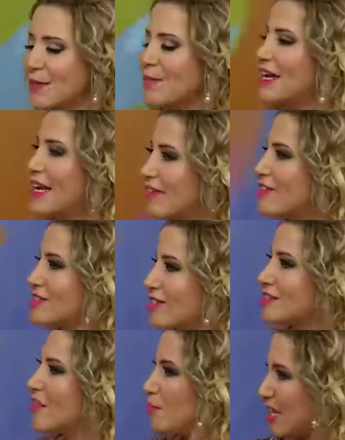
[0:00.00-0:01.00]
manera de
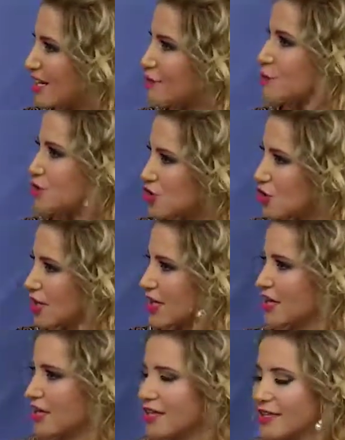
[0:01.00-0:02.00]
ser también le funciona,
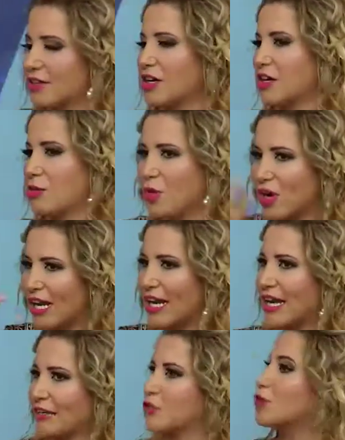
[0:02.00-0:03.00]
que le como que
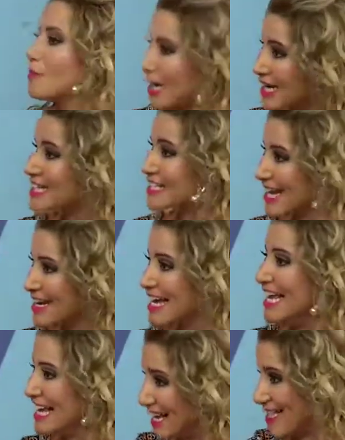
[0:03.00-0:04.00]
la normalizan
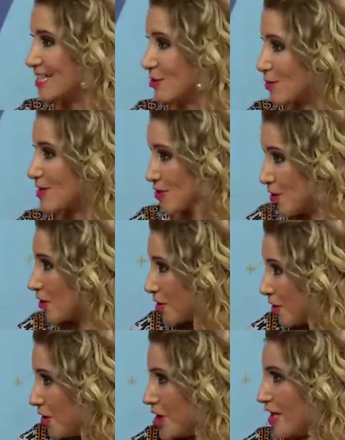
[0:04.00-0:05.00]
la situación,
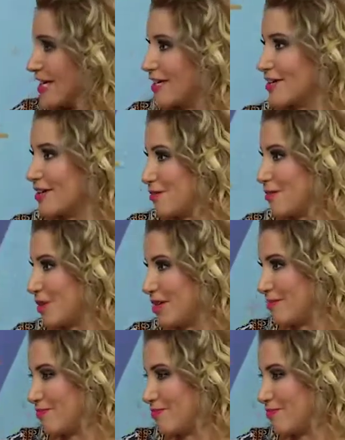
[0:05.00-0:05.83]
¿no? Eh, pues